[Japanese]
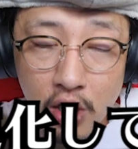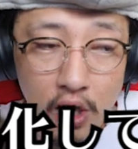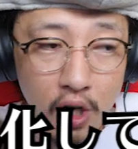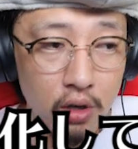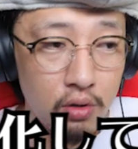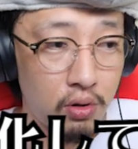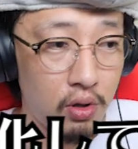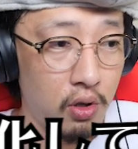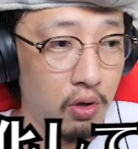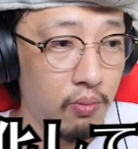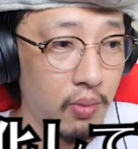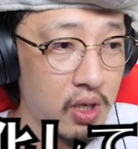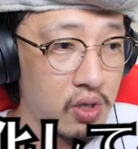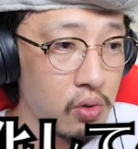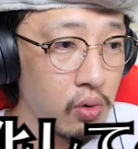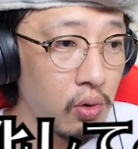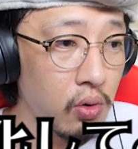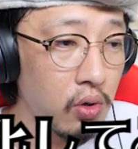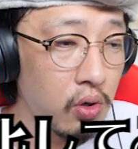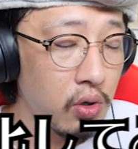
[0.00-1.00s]
になるっていう、まあ、
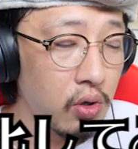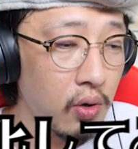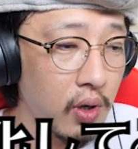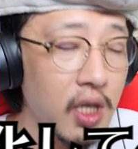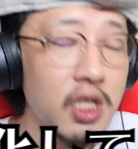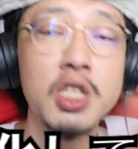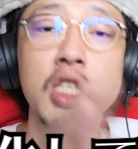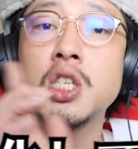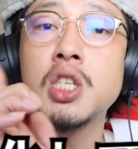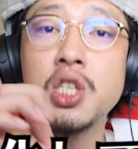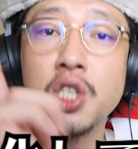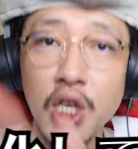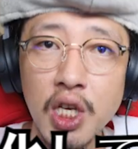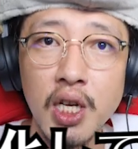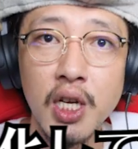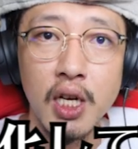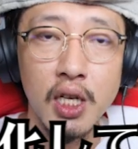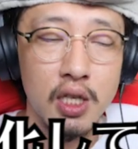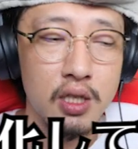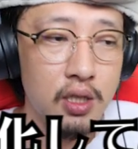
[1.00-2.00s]
そういうのが
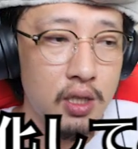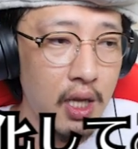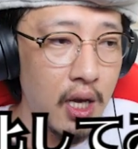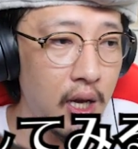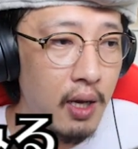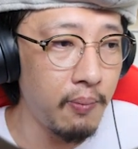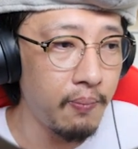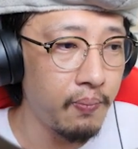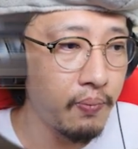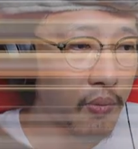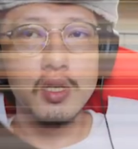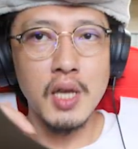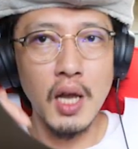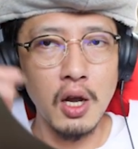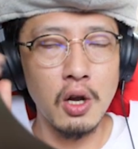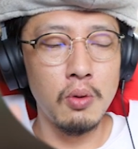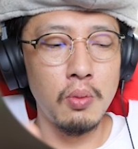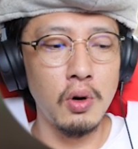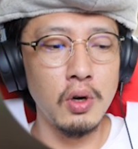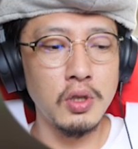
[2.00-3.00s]
進化ですね。
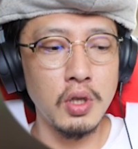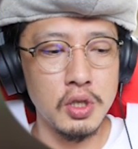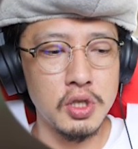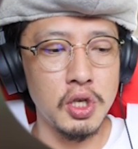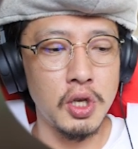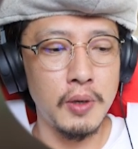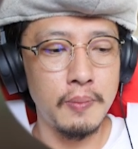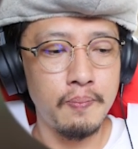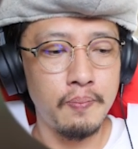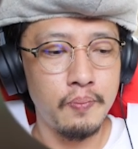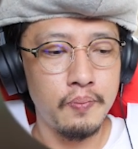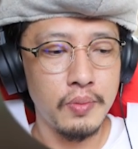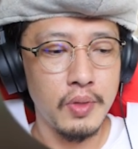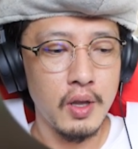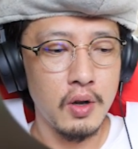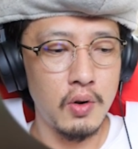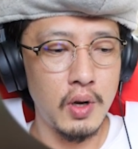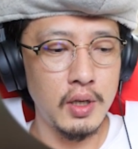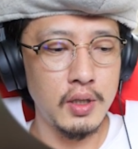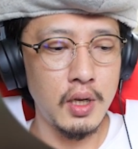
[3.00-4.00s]
最後もう一つ
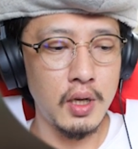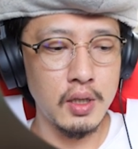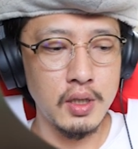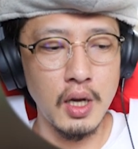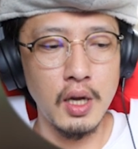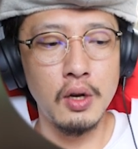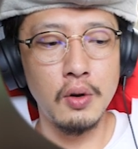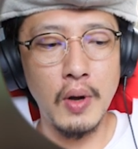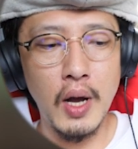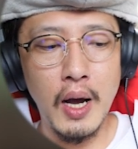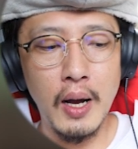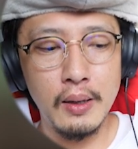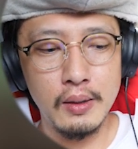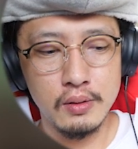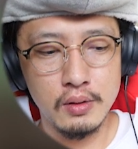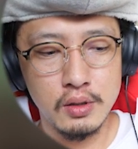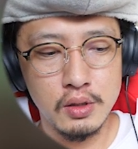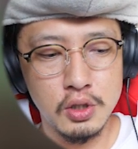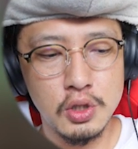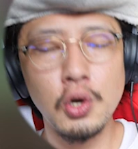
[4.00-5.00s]
ご覧いただきたいのが
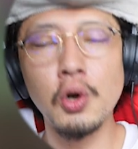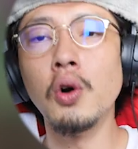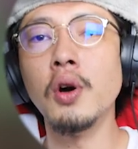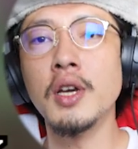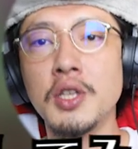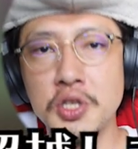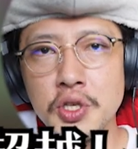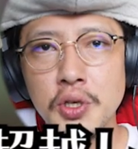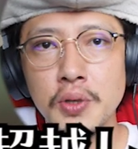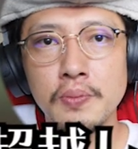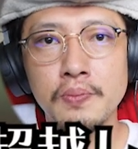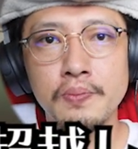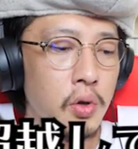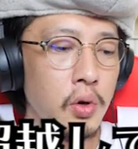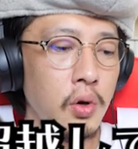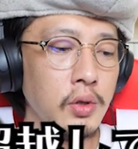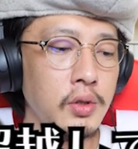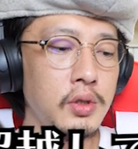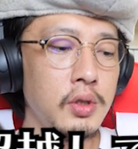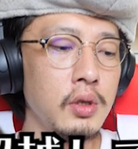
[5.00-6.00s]
超越、
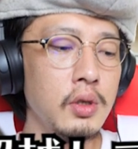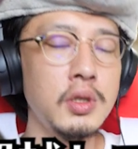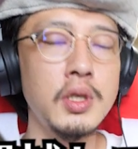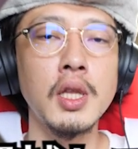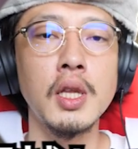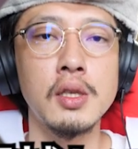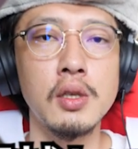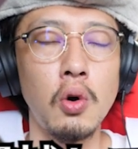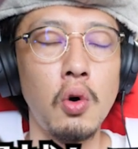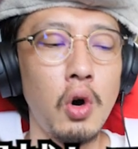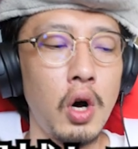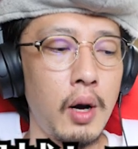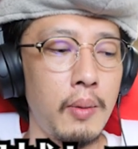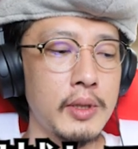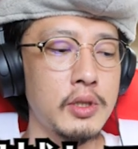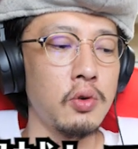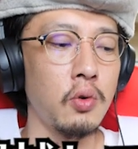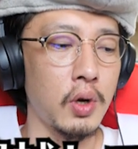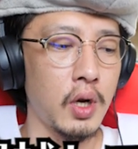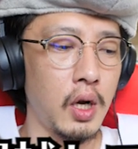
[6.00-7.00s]
共通ステータスが大
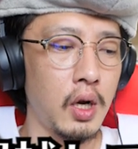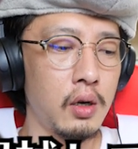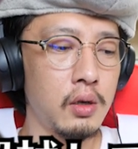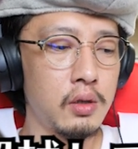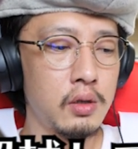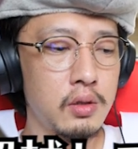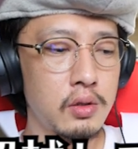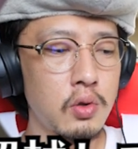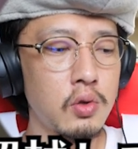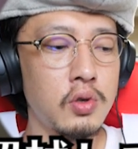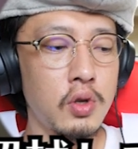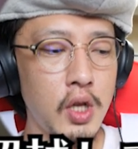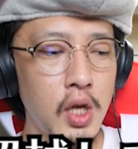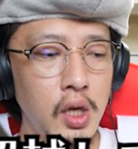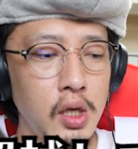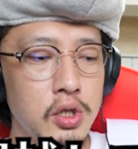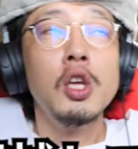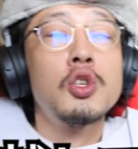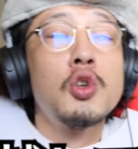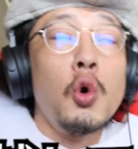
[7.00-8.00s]
幅増加。そうですよ
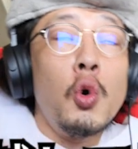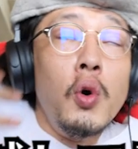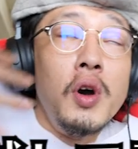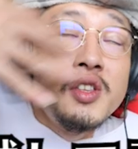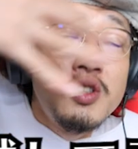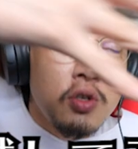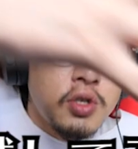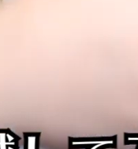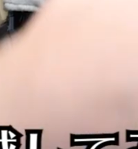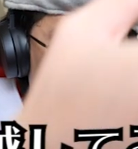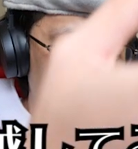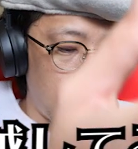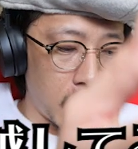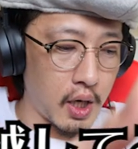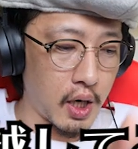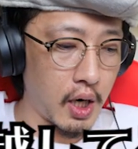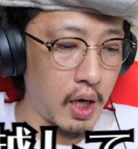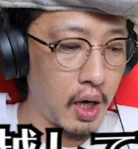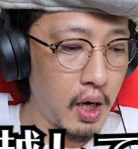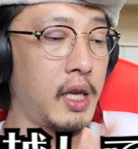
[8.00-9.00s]
ね、超越していくわけ
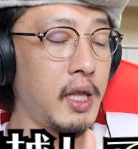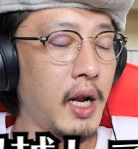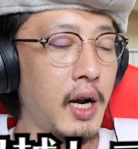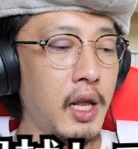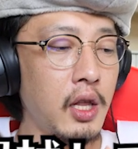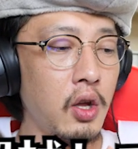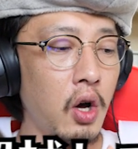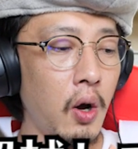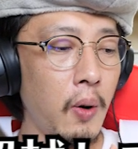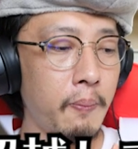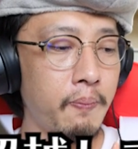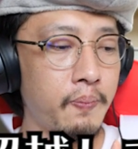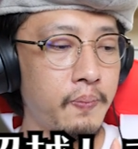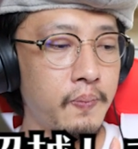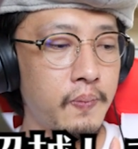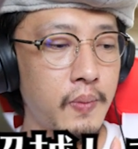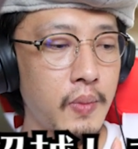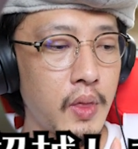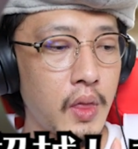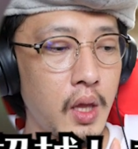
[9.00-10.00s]
だから、左の
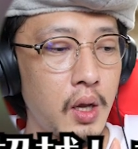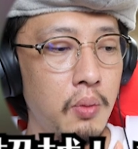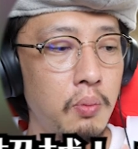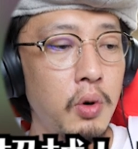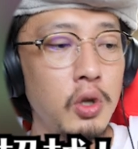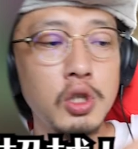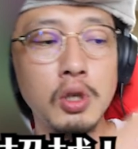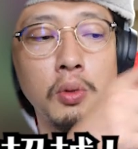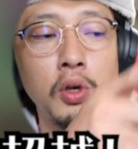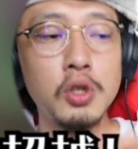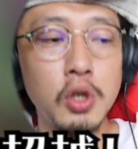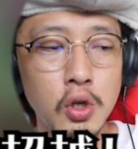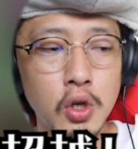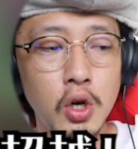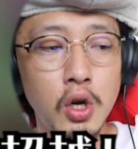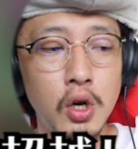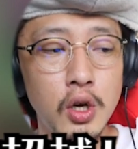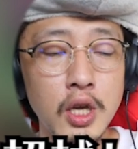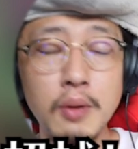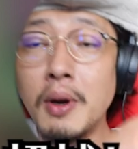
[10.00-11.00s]
元々
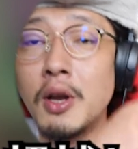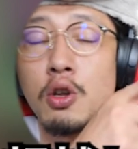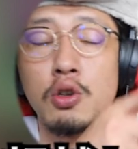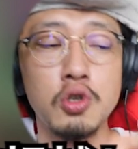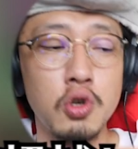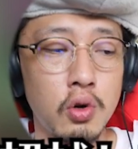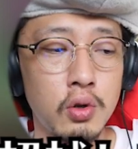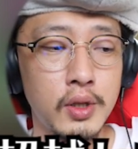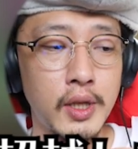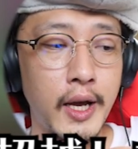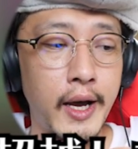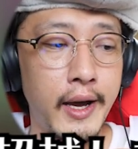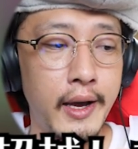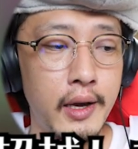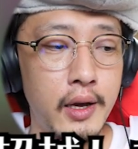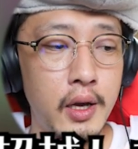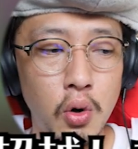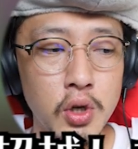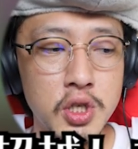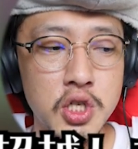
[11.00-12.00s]
の今の状態、
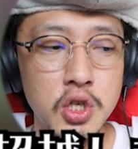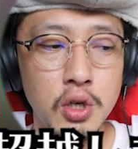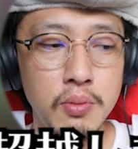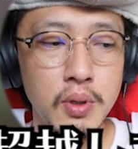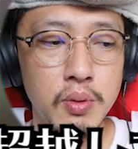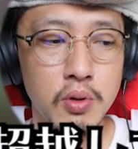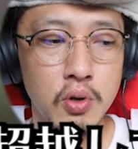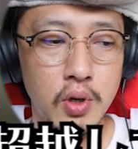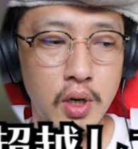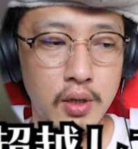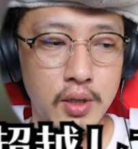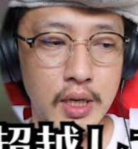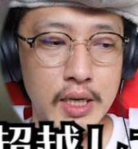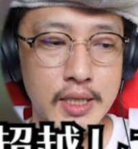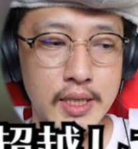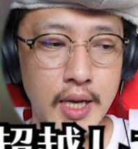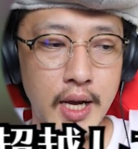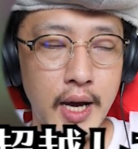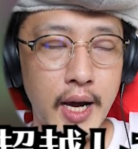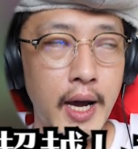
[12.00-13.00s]
星の部分ご覧くだ
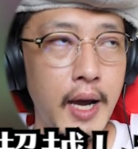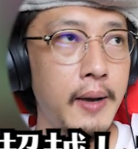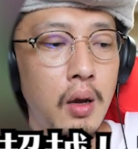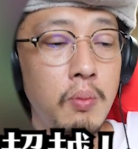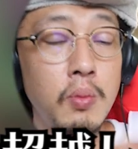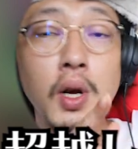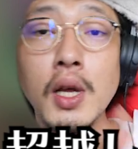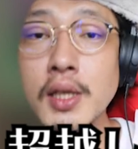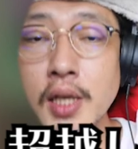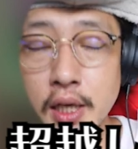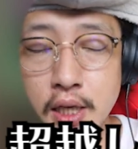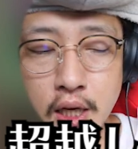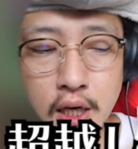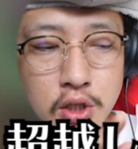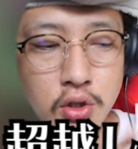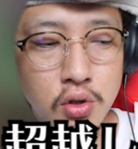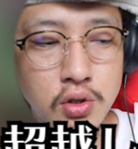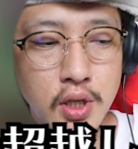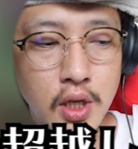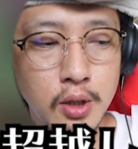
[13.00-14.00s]
さい。紫が
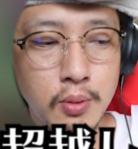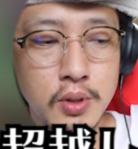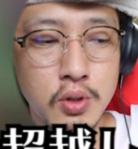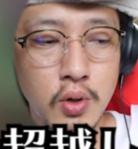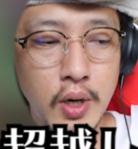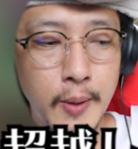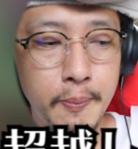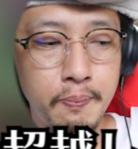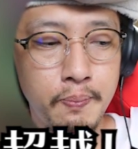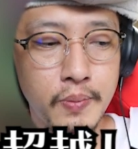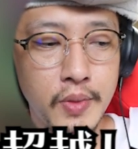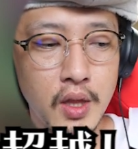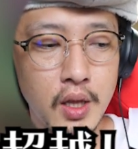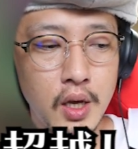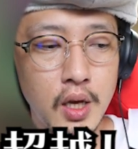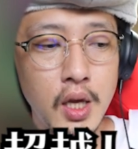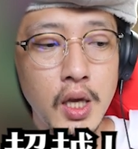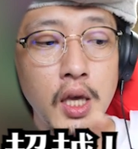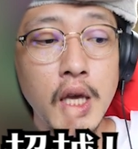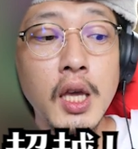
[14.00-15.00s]
一つになったんです。これ
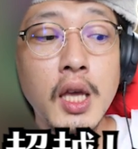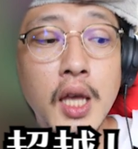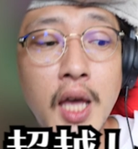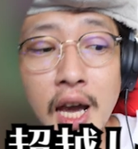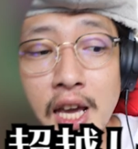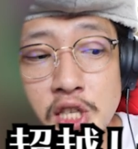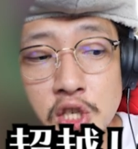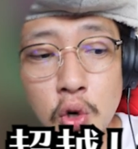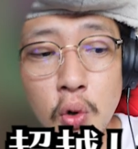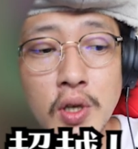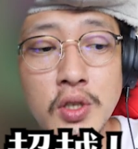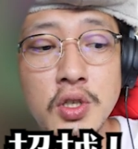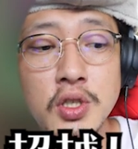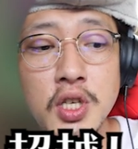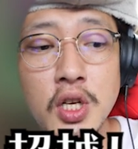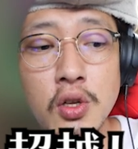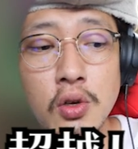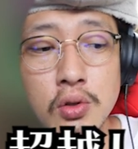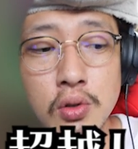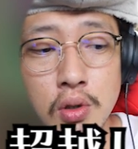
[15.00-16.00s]
一回超越し
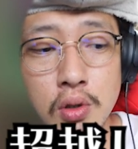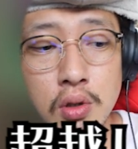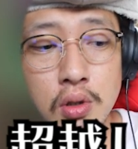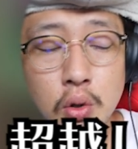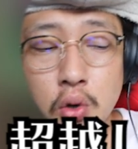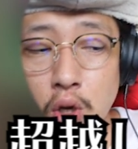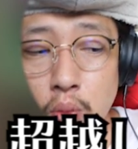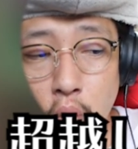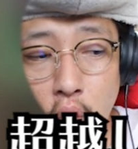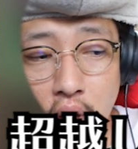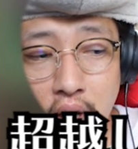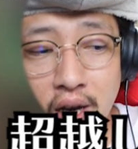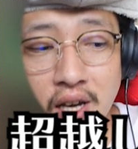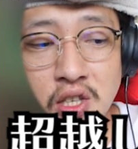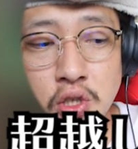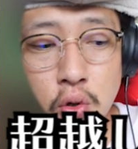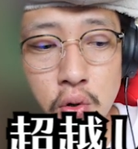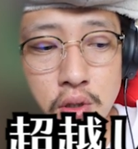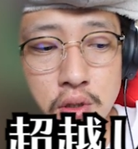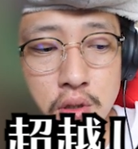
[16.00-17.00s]
てるよと。でこれもう一
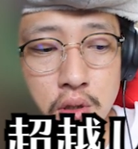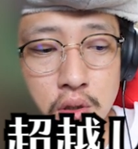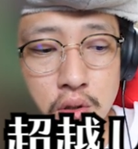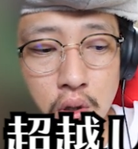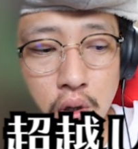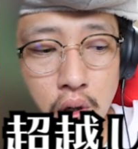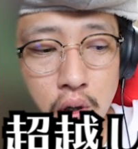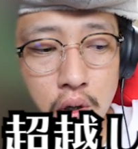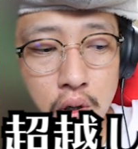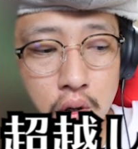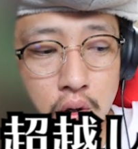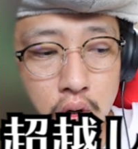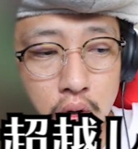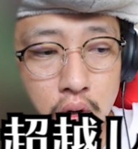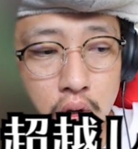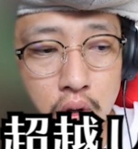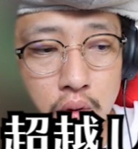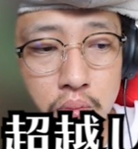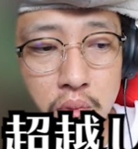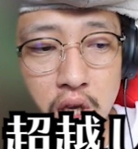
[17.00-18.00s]
回超越すると
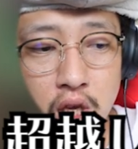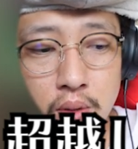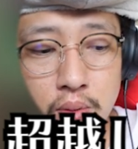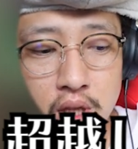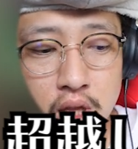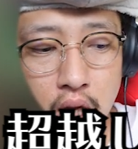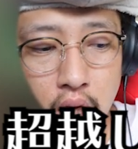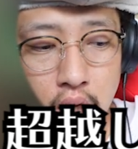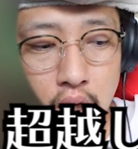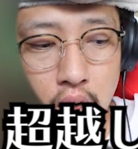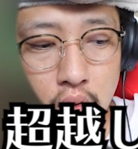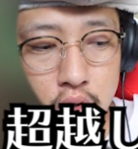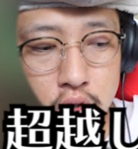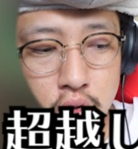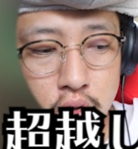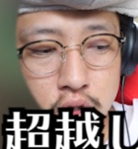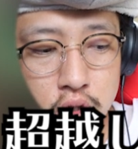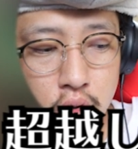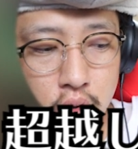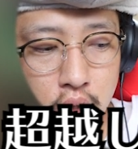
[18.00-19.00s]
右見て、これ超越し